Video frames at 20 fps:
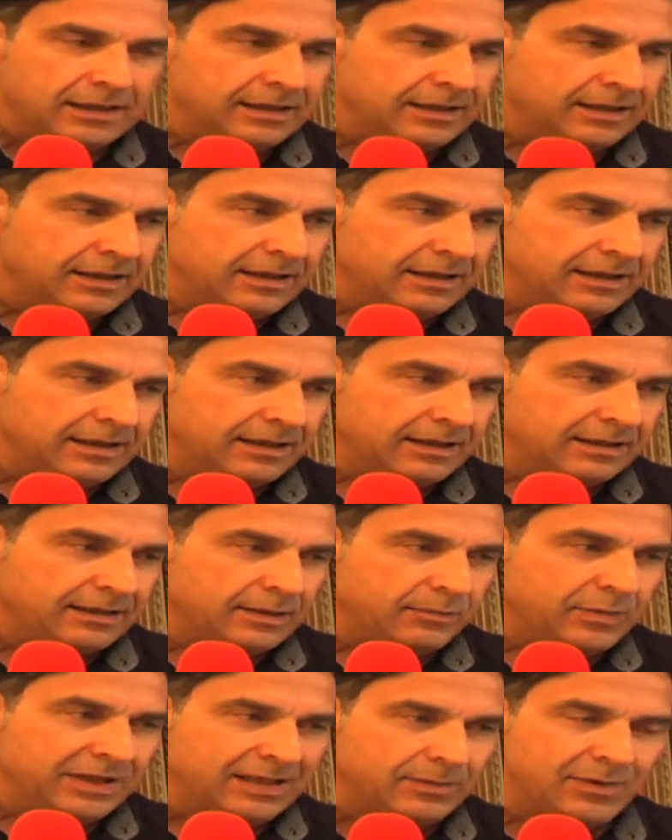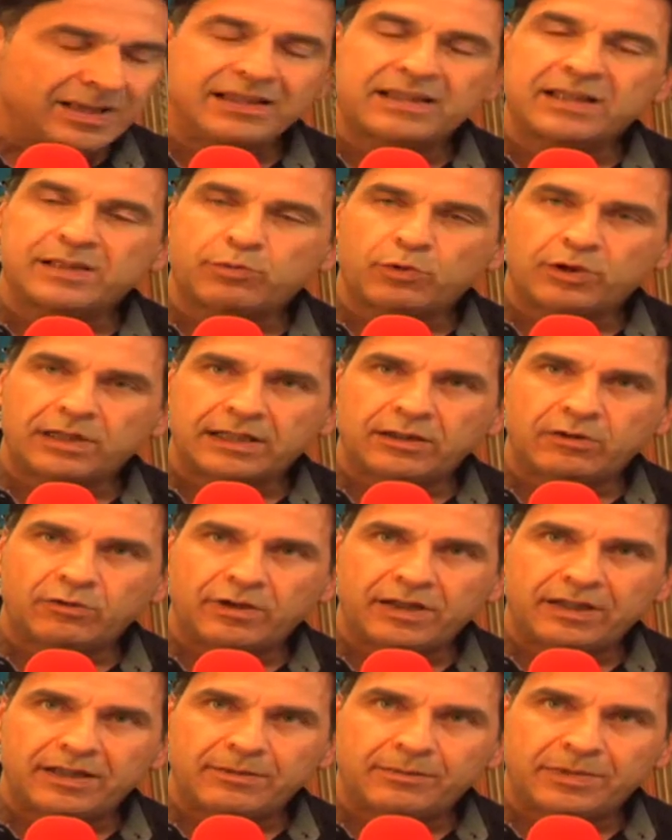eh, tipicamente
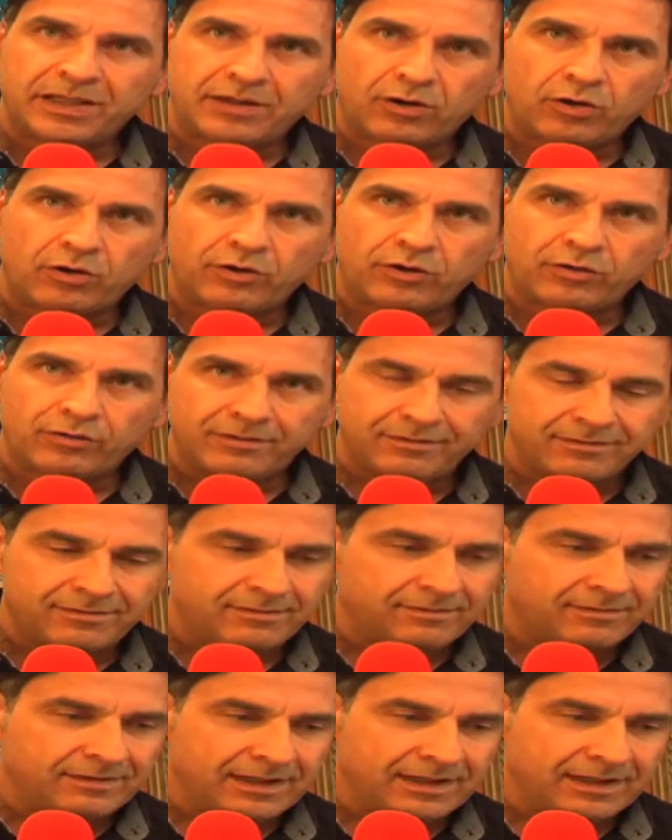esportatori di petrolio, eh,